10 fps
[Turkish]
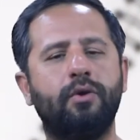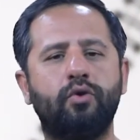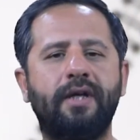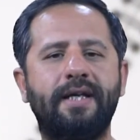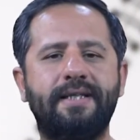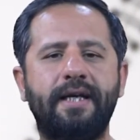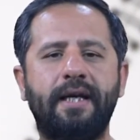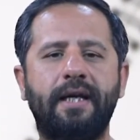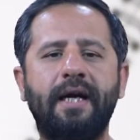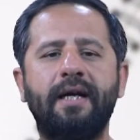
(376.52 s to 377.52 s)

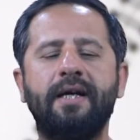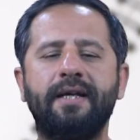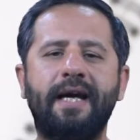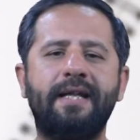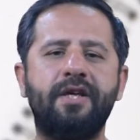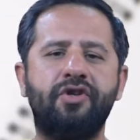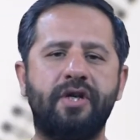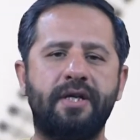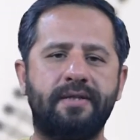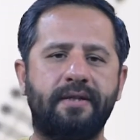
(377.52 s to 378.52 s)
Dolayısıyla kendi
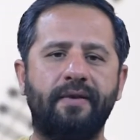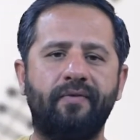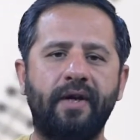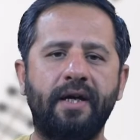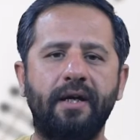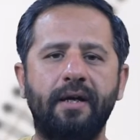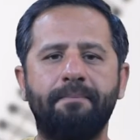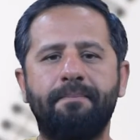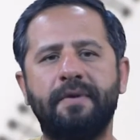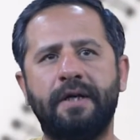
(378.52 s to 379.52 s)
içerisinde
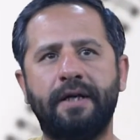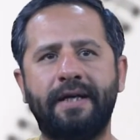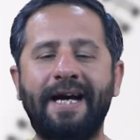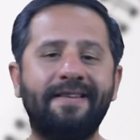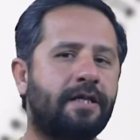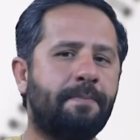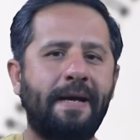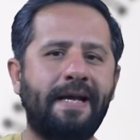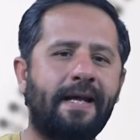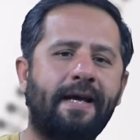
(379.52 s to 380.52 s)
e, kendini
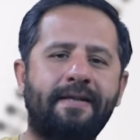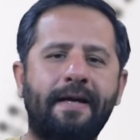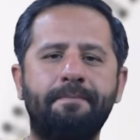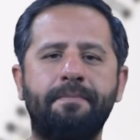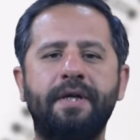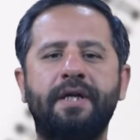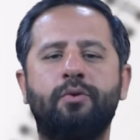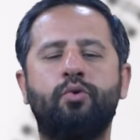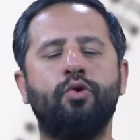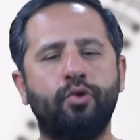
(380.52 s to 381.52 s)
belli eden bir
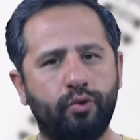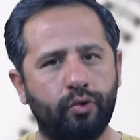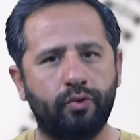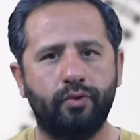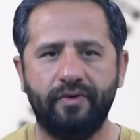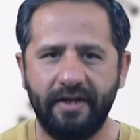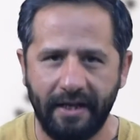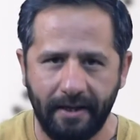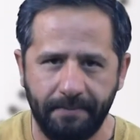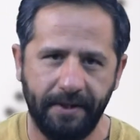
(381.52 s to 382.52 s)
türdür
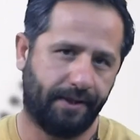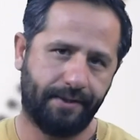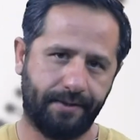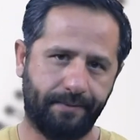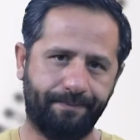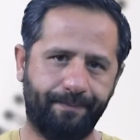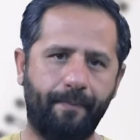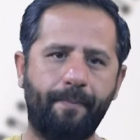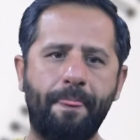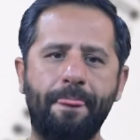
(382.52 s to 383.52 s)
diyebiliriz.
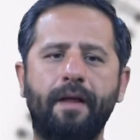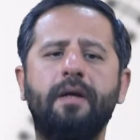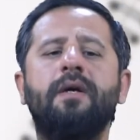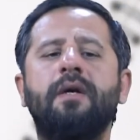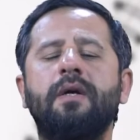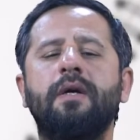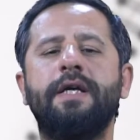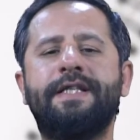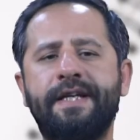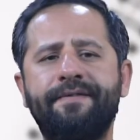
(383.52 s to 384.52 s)

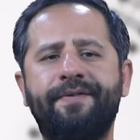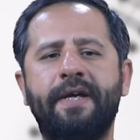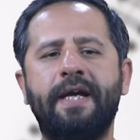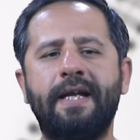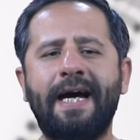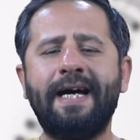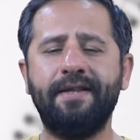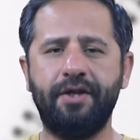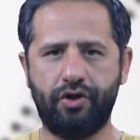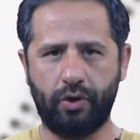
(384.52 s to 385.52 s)
İsim
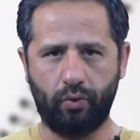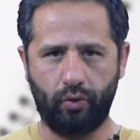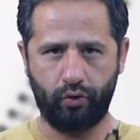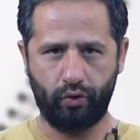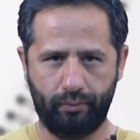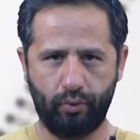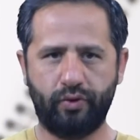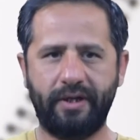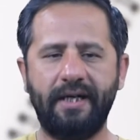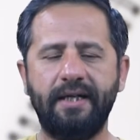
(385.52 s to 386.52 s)
fiiller diyecek
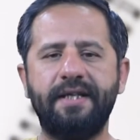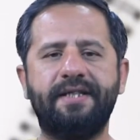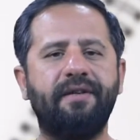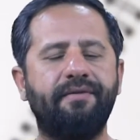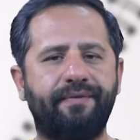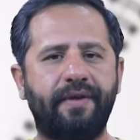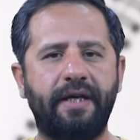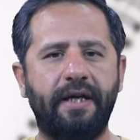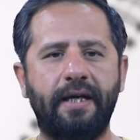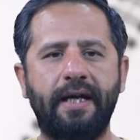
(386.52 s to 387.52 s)
olduğumuzda isim
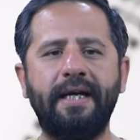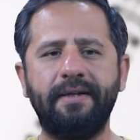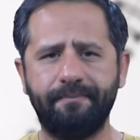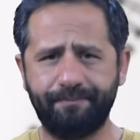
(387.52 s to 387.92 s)
fiiller